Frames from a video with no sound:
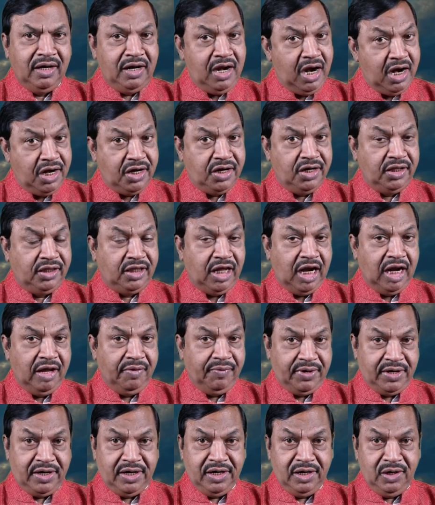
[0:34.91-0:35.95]
நாட்டு
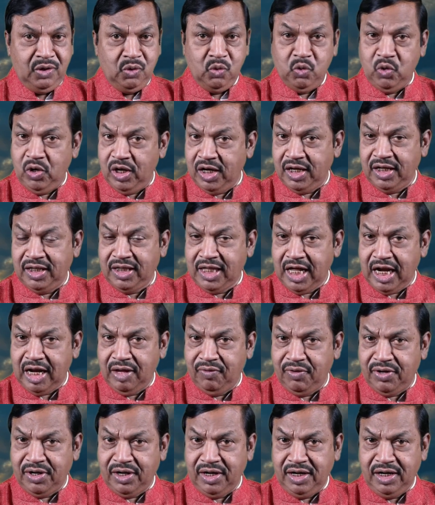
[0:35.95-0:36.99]
தலைவர்கள் உலக
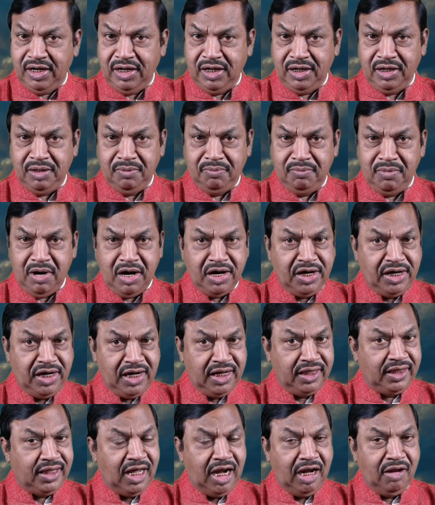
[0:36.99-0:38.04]
தலைவர்கள்
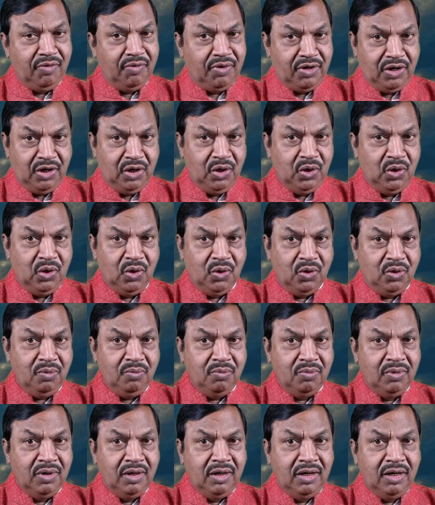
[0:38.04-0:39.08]
மாநில தலைவர்கள்
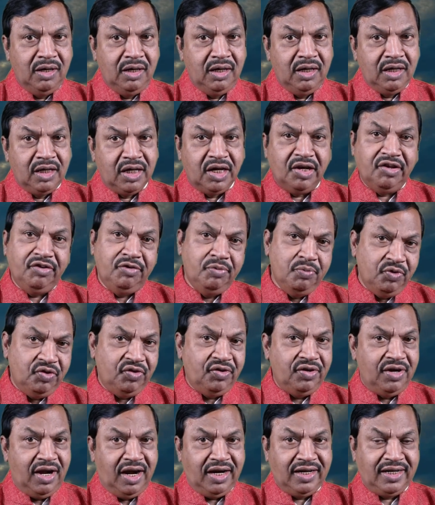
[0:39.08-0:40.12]
எல்லோரும்
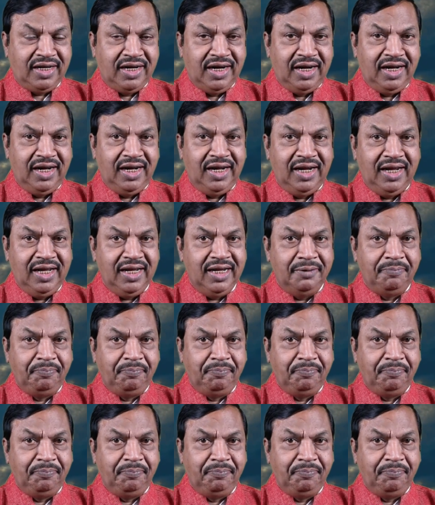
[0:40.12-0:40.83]
கிறிஸ்துமஸ் நாட்களில்